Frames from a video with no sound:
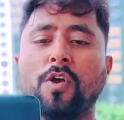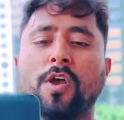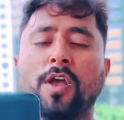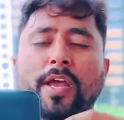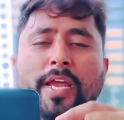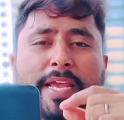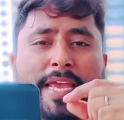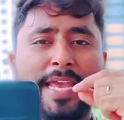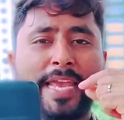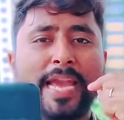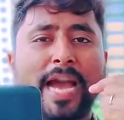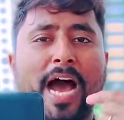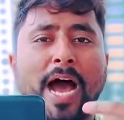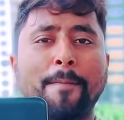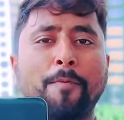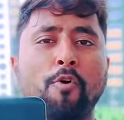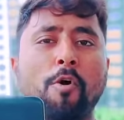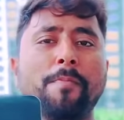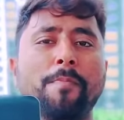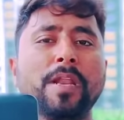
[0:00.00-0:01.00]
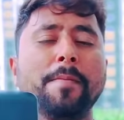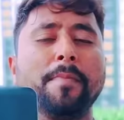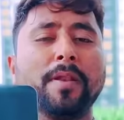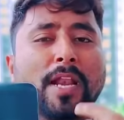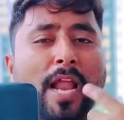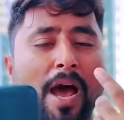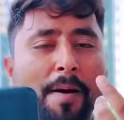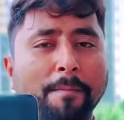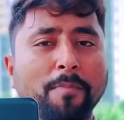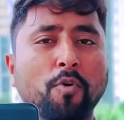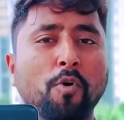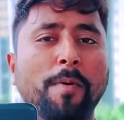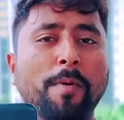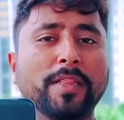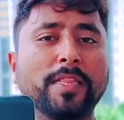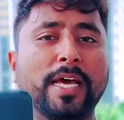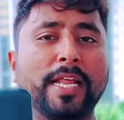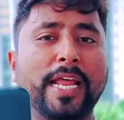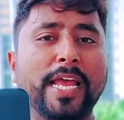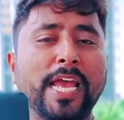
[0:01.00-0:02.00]
कि आपको अपने नाम को बताना
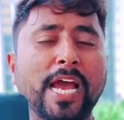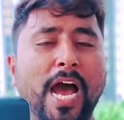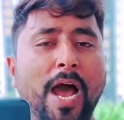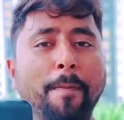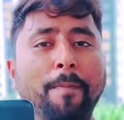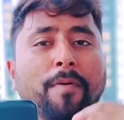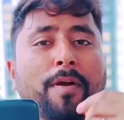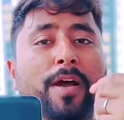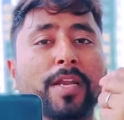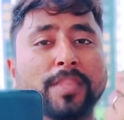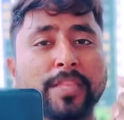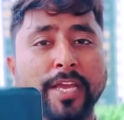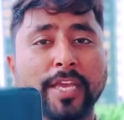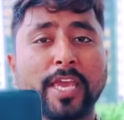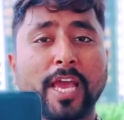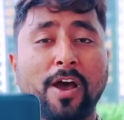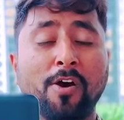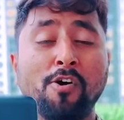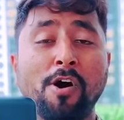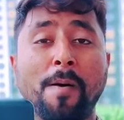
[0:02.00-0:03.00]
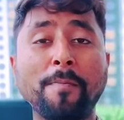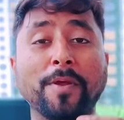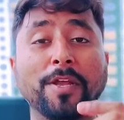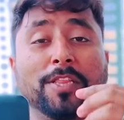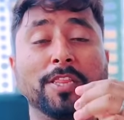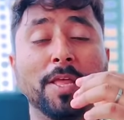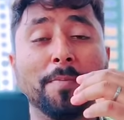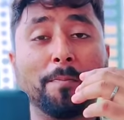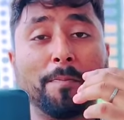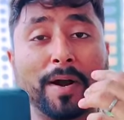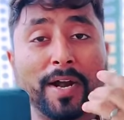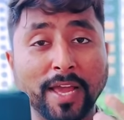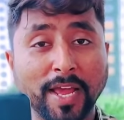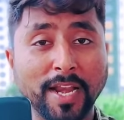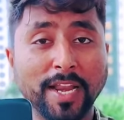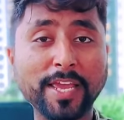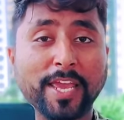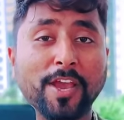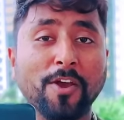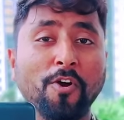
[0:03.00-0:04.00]
है आप करते क्या हो आप कितने पढ़े
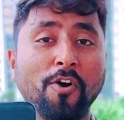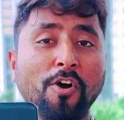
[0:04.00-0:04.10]
लिखे हो